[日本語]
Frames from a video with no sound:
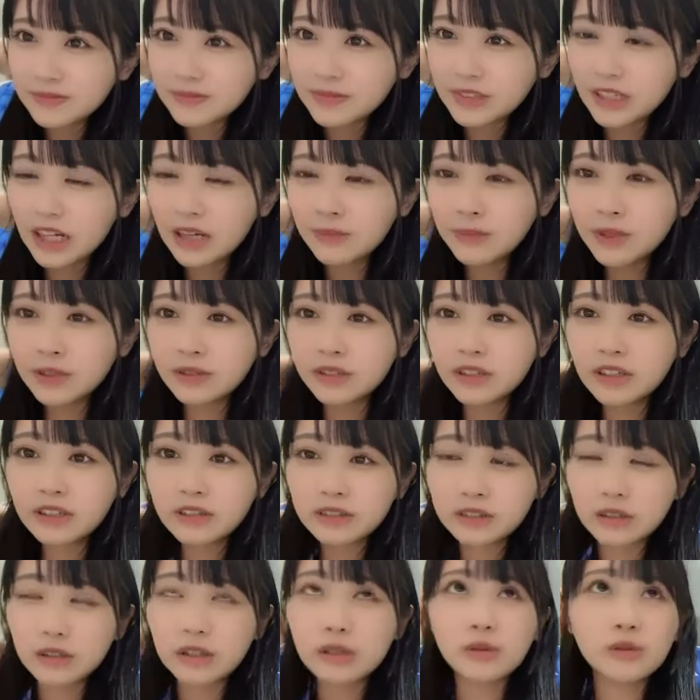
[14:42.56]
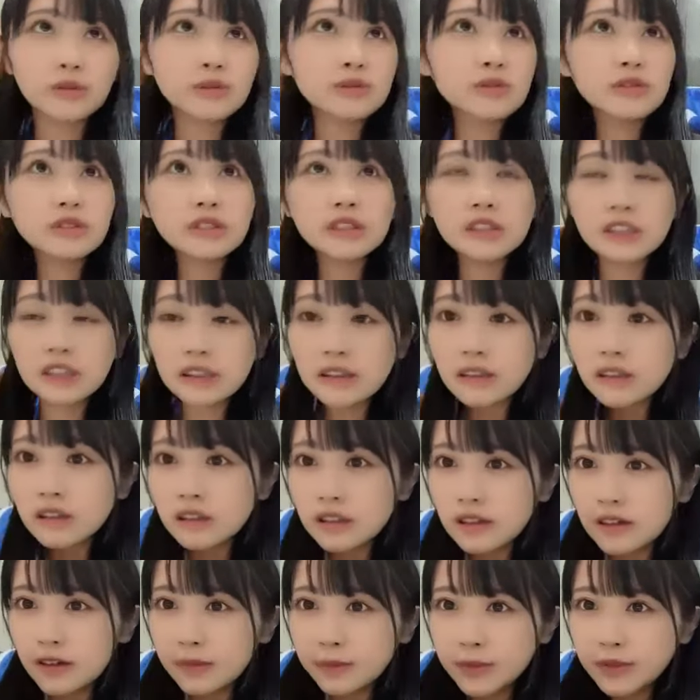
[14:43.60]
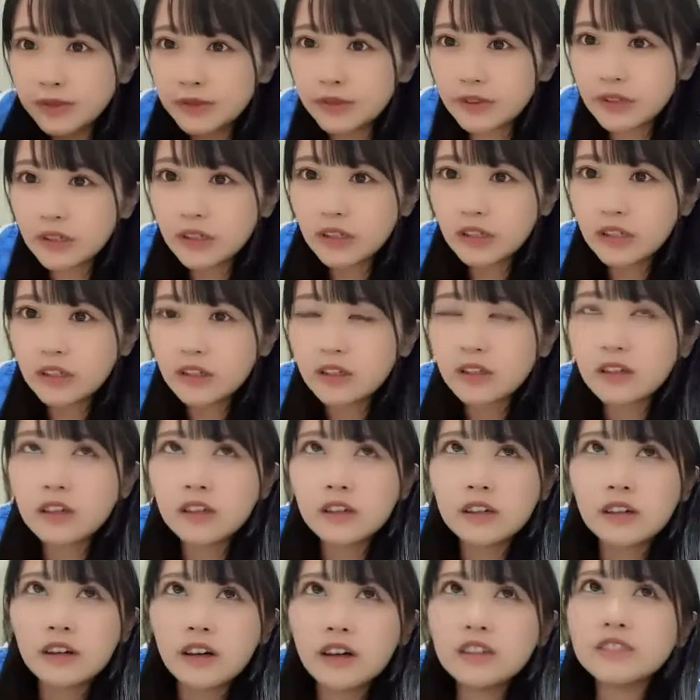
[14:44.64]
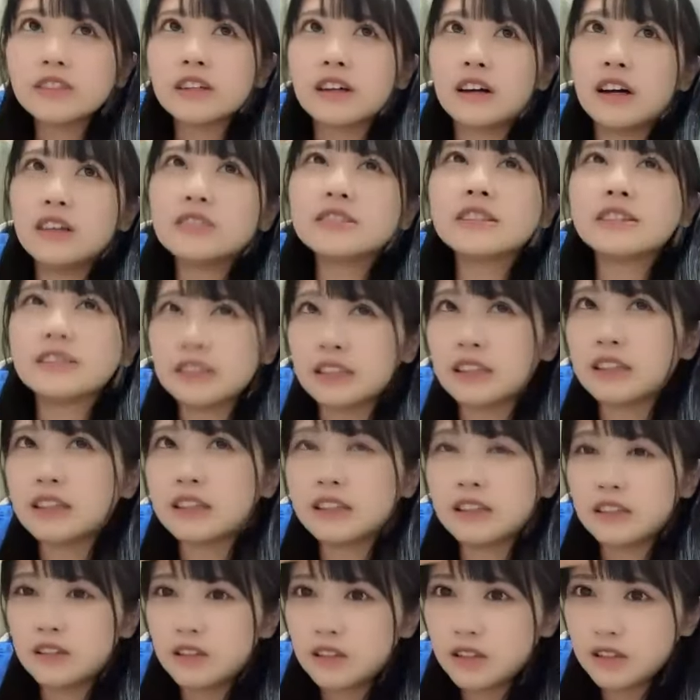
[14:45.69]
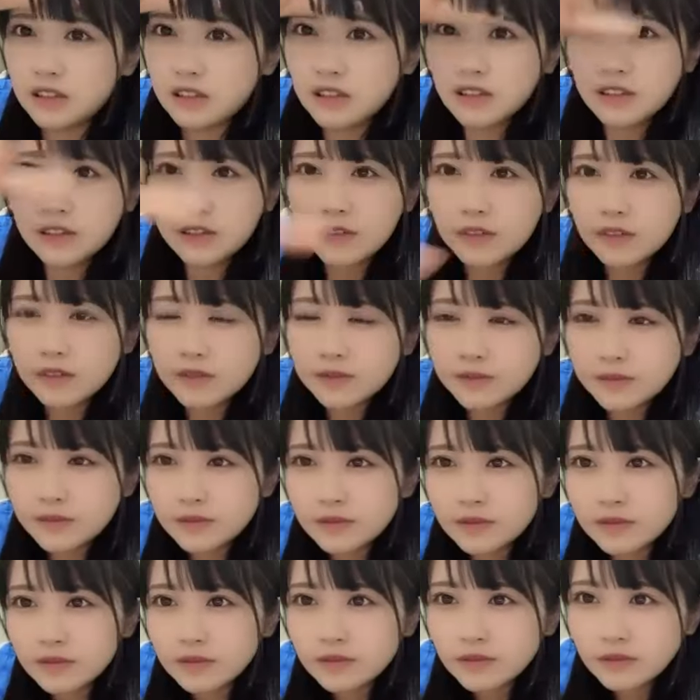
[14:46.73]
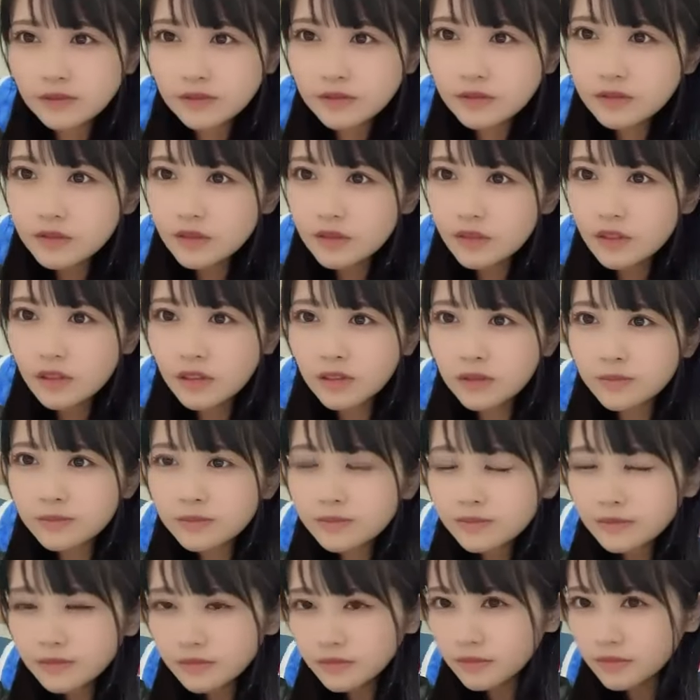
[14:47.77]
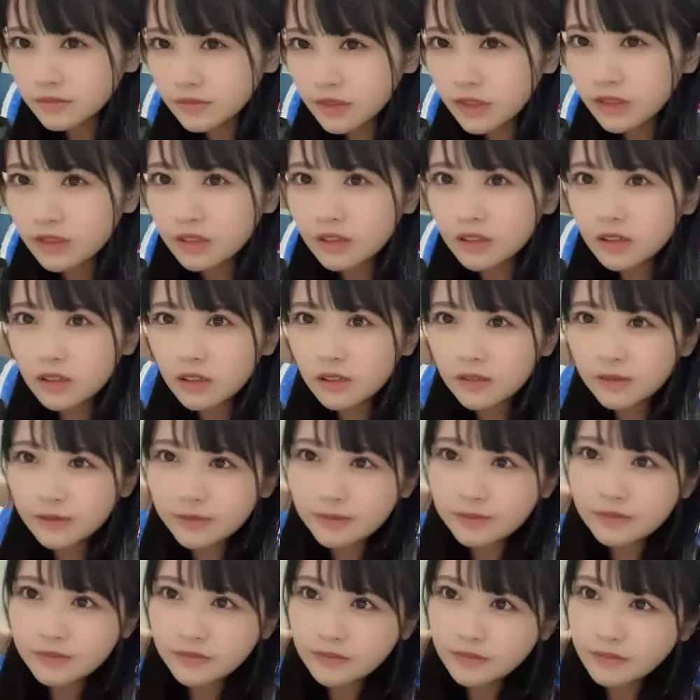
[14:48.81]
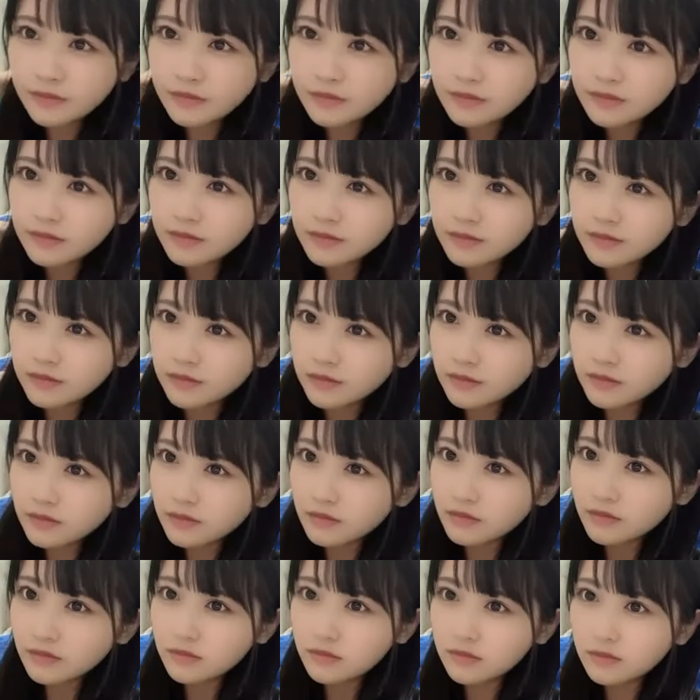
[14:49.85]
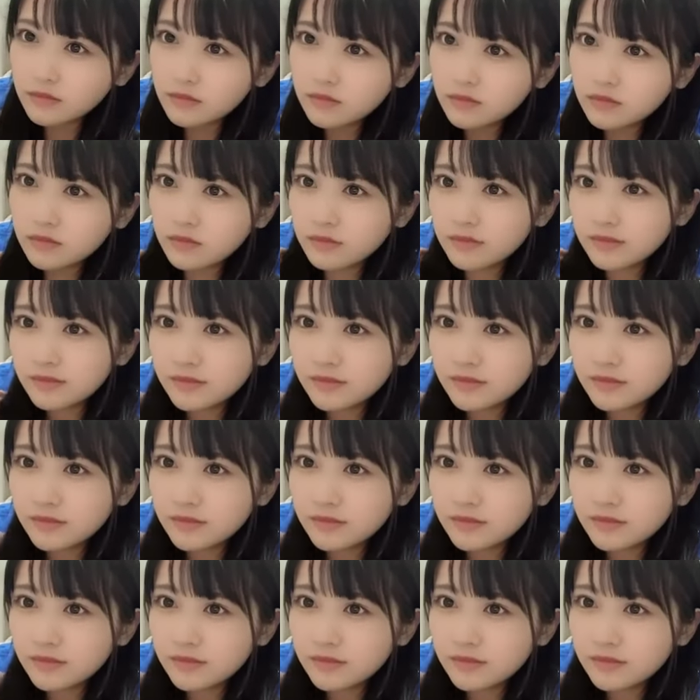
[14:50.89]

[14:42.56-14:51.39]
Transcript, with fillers: いや雨降らんくてえ本当にね雨朝朝朝よね確かにお祭りの時は降ってなかったねよかったね